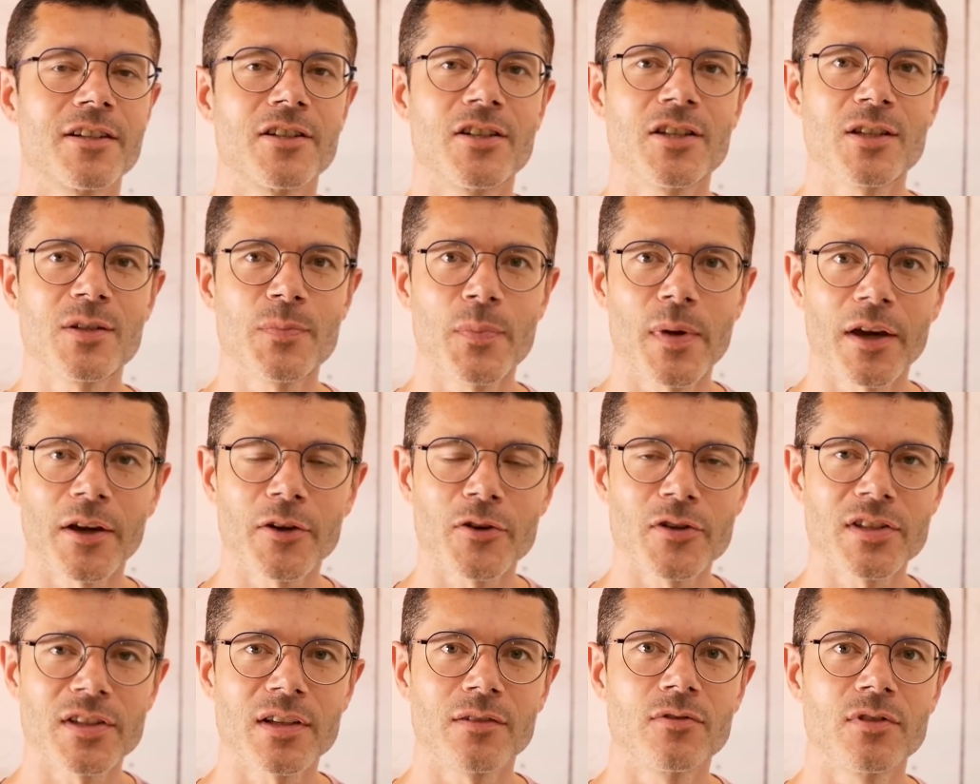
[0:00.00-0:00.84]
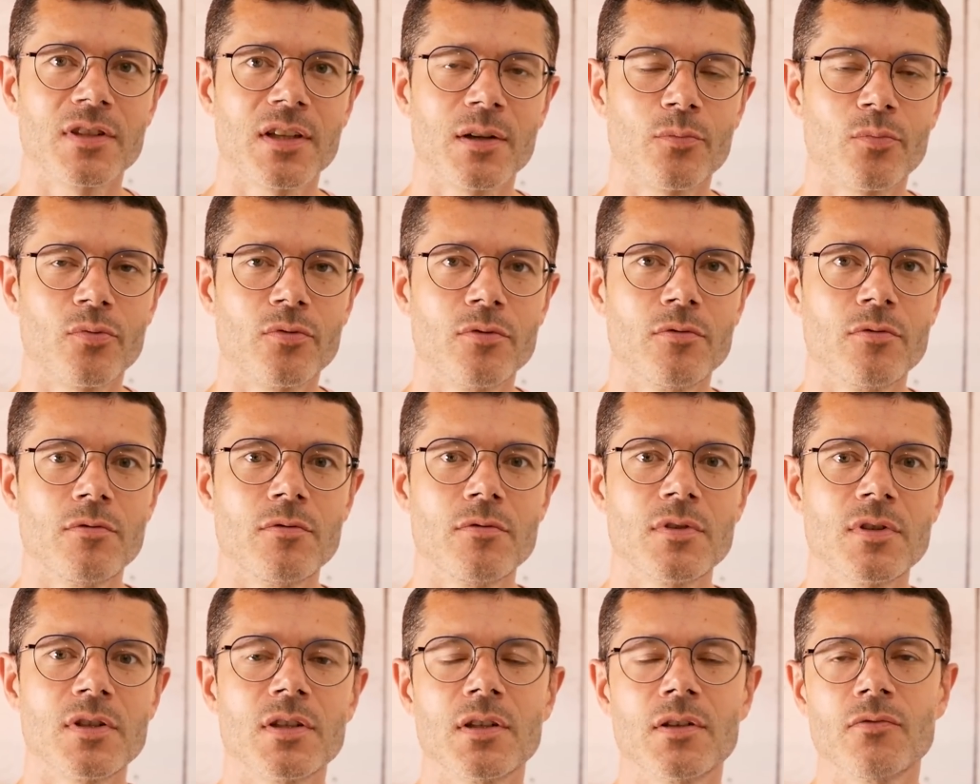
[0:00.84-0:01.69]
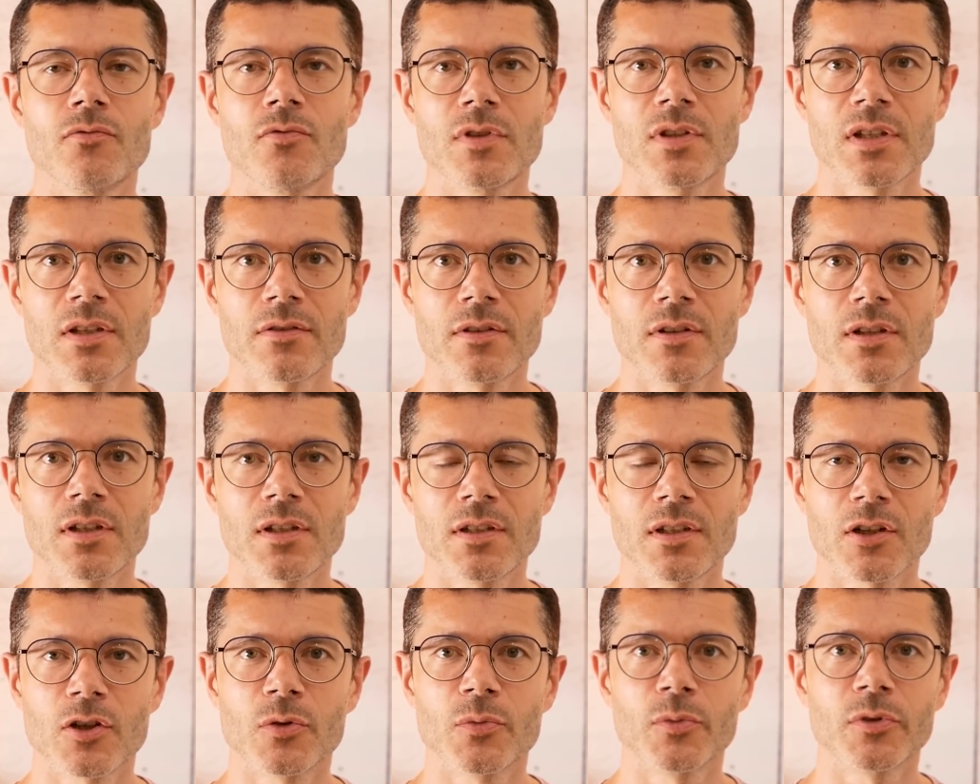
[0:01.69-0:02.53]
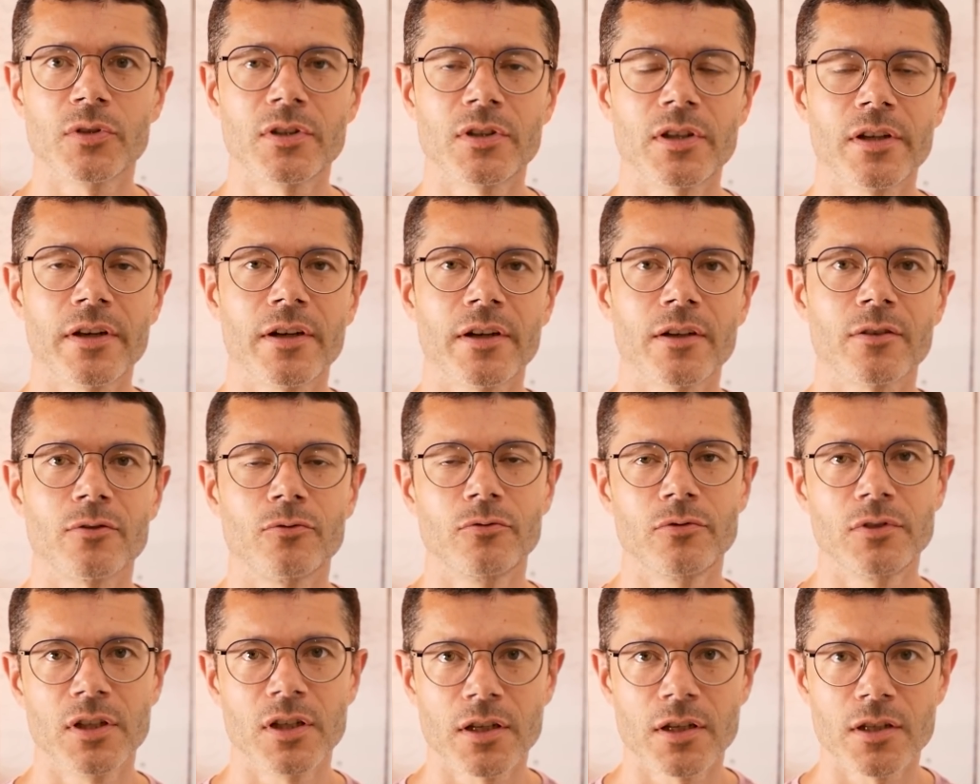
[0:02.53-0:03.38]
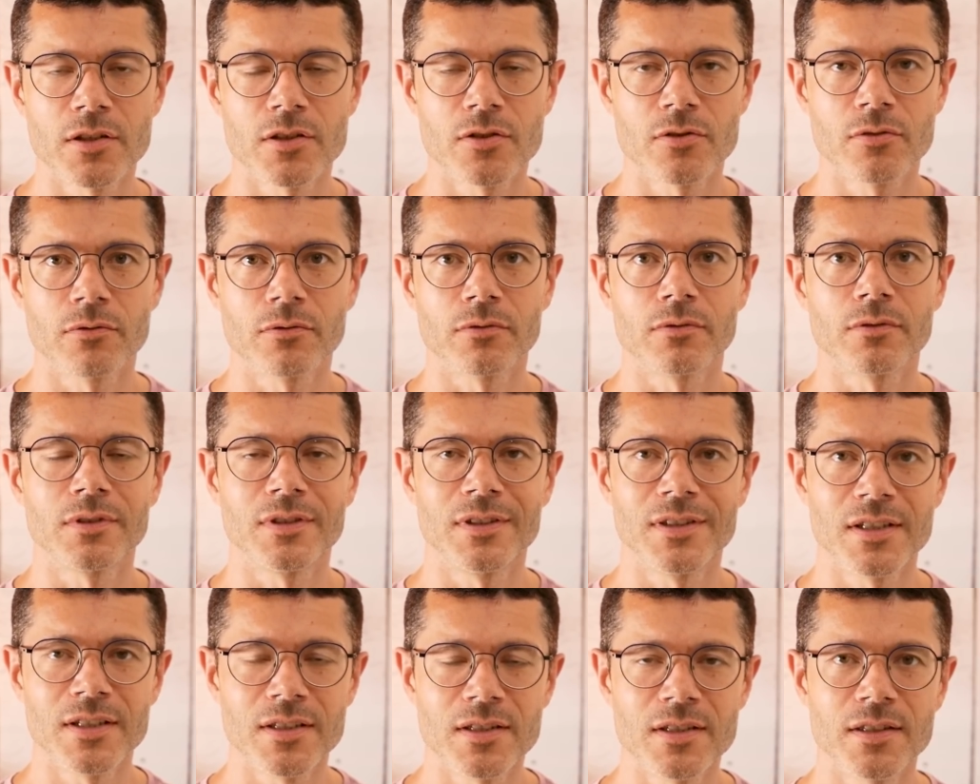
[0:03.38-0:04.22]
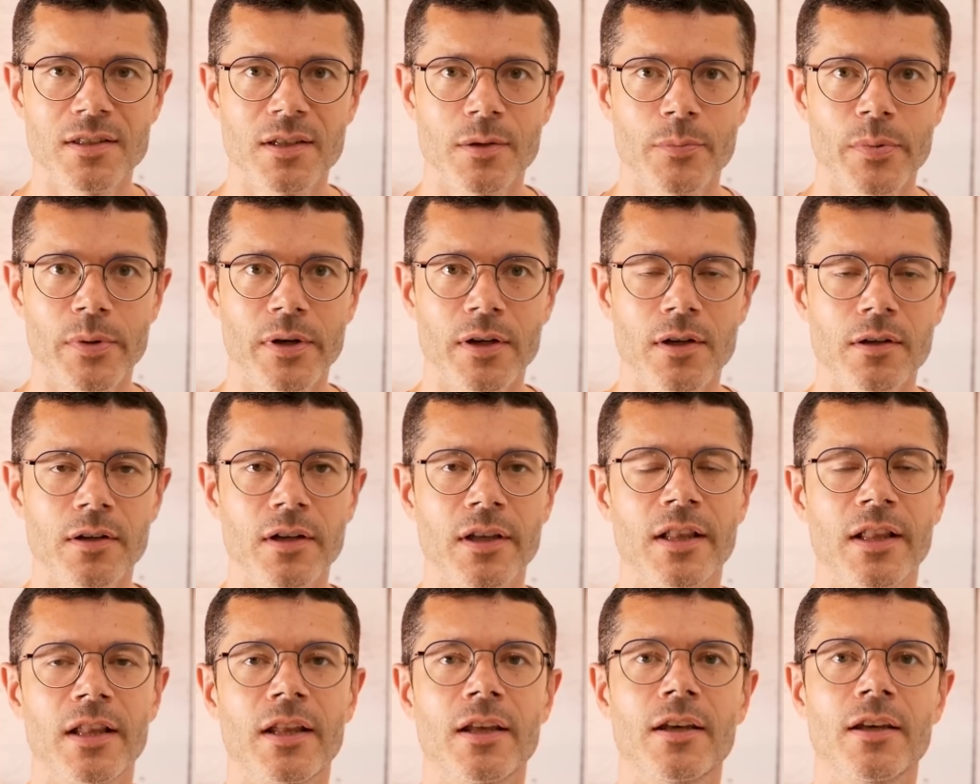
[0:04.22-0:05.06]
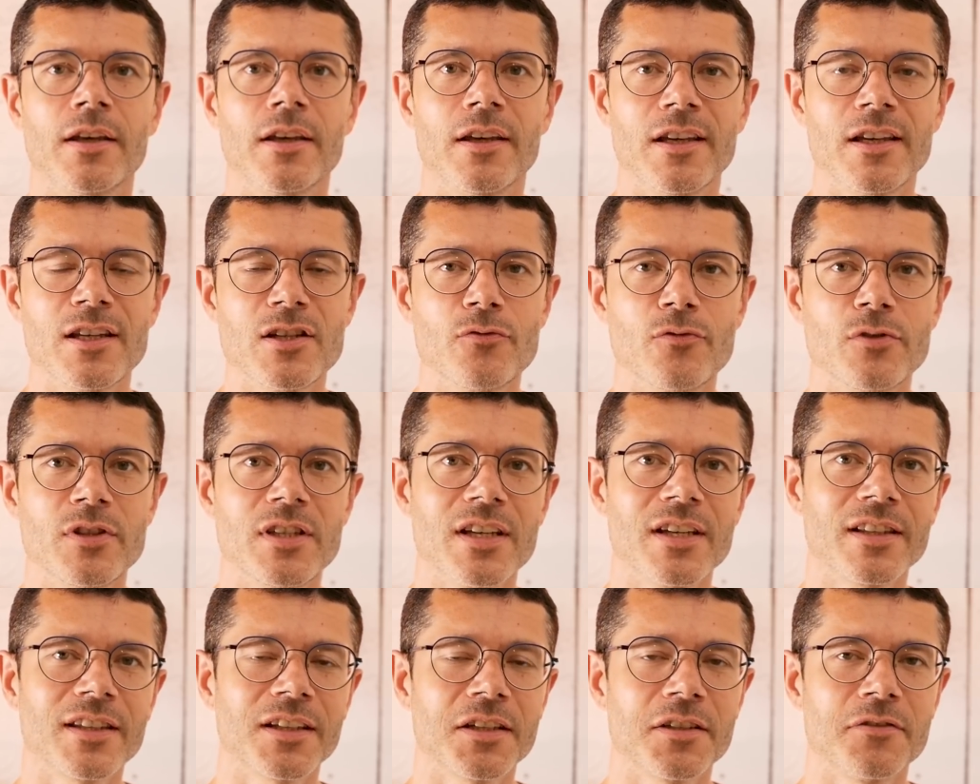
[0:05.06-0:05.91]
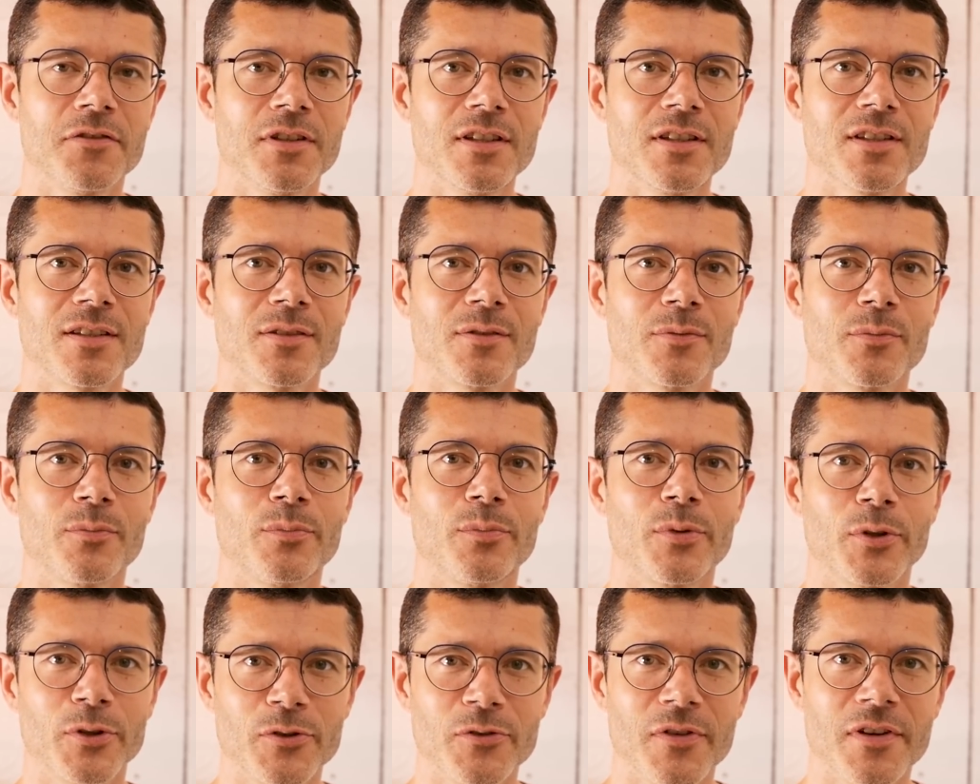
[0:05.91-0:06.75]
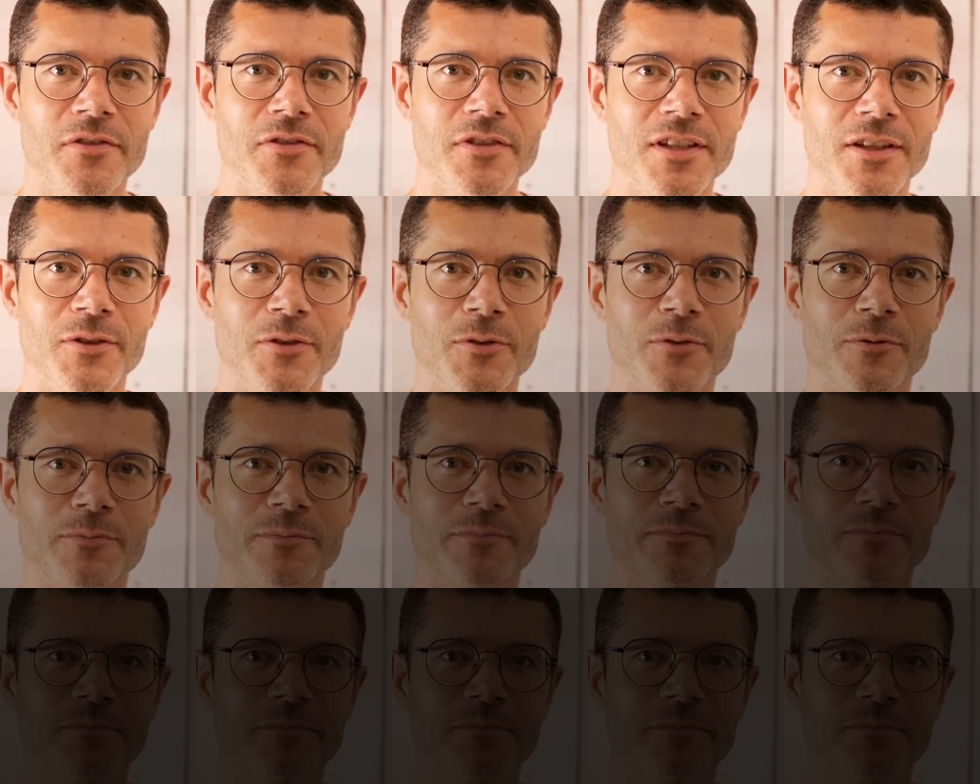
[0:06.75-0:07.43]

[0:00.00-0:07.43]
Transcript: J'espère que ça vous a plu. Si vous avez des commentaires ou des questions, n'hésitez pas. Et je vous dis à très vite pour une nouvelle vidéo.